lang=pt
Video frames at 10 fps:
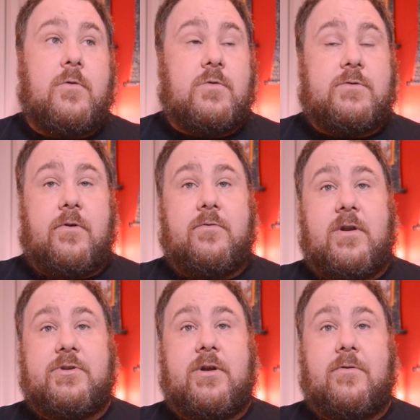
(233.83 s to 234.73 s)
O sonho
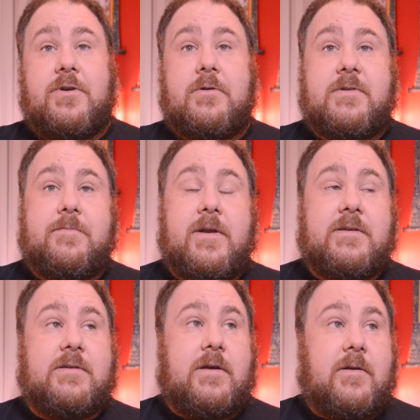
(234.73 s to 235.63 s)
durante a noite é uma
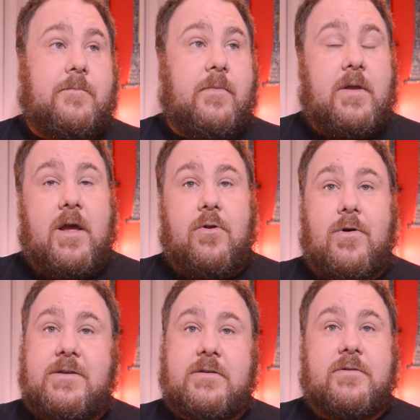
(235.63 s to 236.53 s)
experiência enganosa,